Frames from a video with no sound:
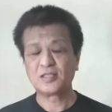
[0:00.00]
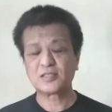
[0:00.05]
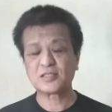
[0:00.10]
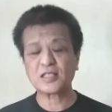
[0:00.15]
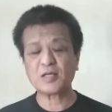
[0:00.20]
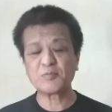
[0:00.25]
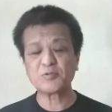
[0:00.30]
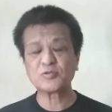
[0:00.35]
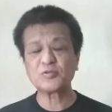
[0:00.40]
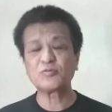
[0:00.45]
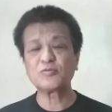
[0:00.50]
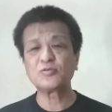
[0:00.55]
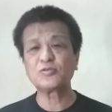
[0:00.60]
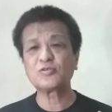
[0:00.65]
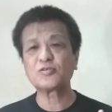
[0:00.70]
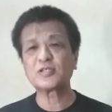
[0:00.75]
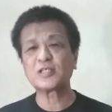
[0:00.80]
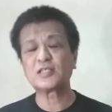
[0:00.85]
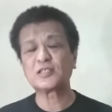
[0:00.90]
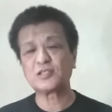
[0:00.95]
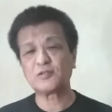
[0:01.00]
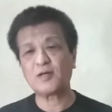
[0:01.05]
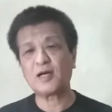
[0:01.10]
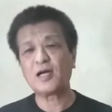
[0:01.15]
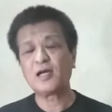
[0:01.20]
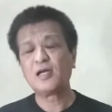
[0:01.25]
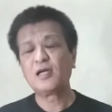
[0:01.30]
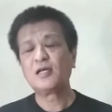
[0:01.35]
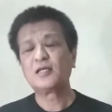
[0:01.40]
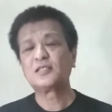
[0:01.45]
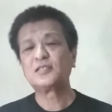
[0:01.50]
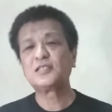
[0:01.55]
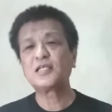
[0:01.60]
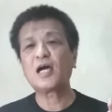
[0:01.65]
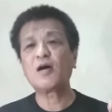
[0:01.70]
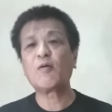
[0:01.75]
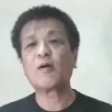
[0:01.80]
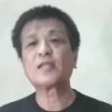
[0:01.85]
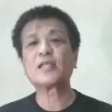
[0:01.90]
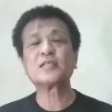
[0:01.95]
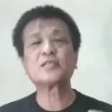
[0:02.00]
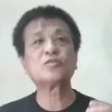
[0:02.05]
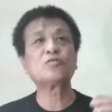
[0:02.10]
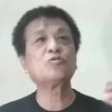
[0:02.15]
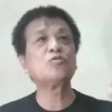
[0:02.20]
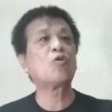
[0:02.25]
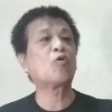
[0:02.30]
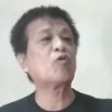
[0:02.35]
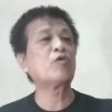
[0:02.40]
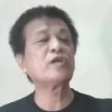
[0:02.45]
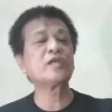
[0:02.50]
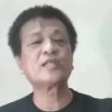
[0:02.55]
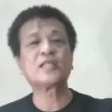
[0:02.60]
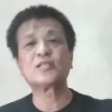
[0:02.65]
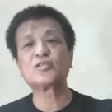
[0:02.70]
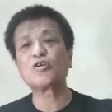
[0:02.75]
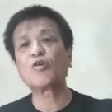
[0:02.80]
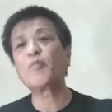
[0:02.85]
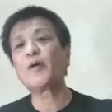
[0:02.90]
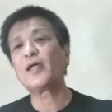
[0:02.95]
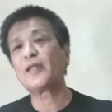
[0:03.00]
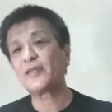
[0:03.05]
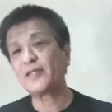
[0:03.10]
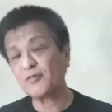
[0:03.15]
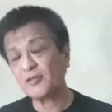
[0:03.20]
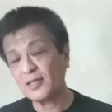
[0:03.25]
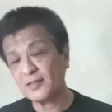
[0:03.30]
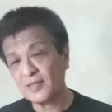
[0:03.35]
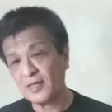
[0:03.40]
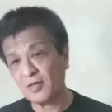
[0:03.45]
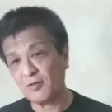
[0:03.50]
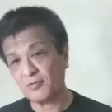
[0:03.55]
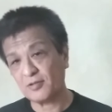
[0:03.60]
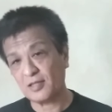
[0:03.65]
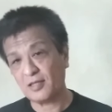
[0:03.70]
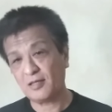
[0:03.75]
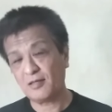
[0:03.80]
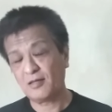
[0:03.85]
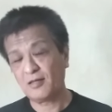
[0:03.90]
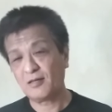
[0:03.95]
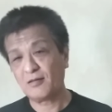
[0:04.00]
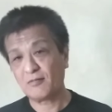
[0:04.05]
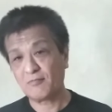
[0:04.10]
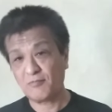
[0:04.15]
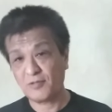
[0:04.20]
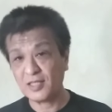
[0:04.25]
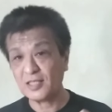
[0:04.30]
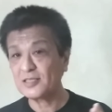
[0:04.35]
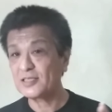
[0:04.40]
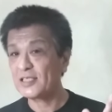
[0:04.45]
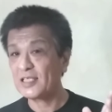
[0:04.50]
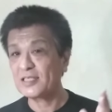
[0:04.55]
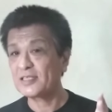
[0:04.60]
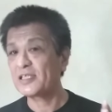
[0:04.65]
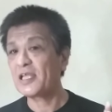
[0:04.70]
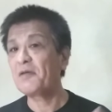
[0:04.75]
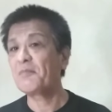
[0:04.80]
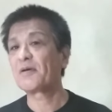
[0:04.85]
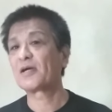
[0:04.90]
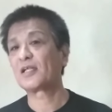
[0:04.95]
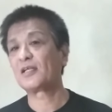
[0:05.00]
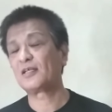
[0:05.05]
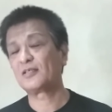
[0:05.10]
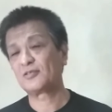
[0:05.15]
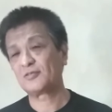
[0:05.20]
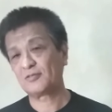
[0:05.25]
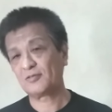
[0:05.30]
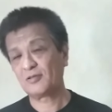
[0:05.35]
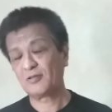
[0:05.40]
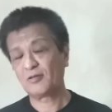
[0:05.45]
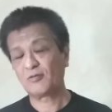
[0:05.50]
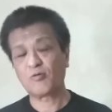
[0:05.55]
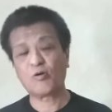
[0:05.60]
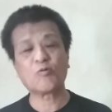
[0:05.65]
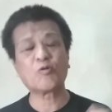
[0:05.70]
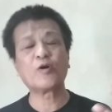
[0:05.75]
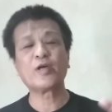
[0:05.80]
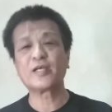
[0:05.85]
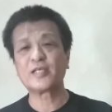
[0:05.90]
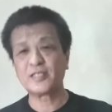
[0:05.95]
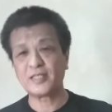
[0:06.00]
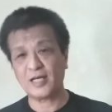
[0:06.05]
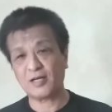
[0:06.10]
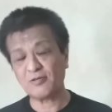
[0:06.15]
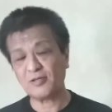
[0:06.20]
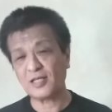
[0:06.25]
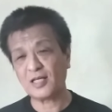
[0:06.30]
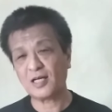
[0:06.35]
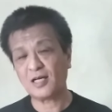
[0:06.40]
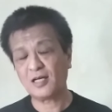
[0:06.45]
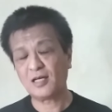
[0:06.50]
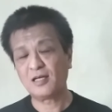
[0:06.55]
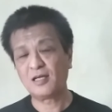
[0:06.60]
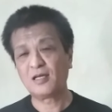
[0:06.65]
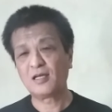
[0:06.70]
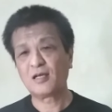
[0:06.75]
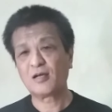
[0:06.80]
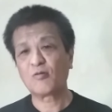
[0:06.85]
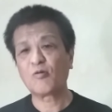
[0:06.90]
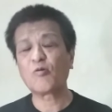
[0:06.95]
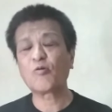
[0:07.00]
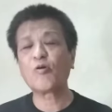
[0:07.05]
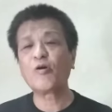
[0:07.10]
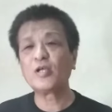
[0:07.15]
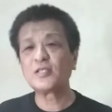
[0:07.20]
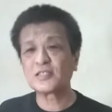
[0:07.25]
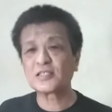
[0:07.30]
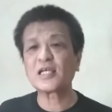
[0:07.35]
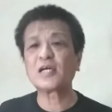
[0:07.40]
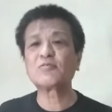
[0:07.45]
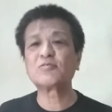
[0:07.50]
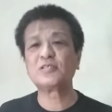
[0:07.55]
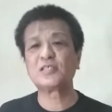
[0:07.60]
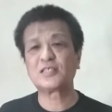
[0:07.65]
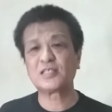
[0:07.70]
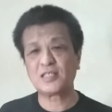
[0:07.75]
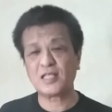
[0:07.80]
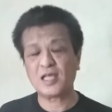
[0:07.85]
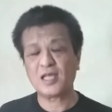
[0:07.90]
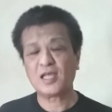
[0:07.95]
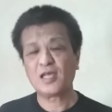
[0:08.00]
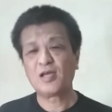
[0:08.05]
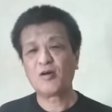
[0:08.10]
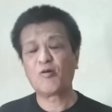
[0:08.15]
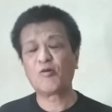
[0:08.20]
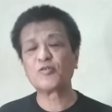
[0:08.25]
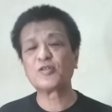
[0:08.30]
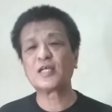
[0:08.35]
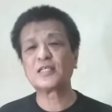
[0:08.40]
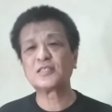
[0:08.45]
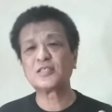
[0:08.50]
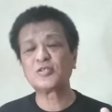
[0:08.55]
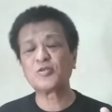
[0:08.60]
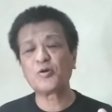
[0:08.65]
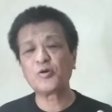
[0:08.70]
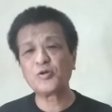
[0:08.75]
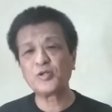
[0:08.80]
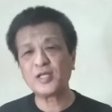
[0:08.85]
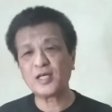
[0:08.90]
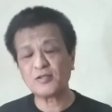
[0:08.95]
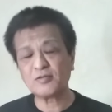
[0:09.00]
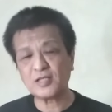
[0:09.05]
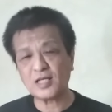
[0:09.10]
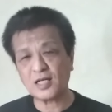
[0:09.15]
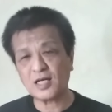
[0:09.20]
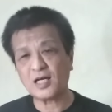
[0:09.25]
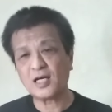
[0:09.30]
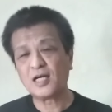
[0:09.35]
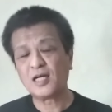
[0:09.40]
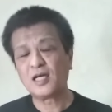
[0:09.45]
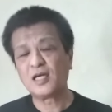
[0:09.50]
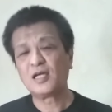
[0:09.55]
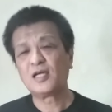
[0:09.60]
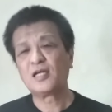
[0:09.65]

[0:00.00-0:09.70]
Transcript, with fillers: す。しかもその人たちは、じゃあ私の横に来て商売やってください。私絶対負けないんですよ。ここへ来てやるなら。ここへ近くに来て、同じ土俵でやるなら。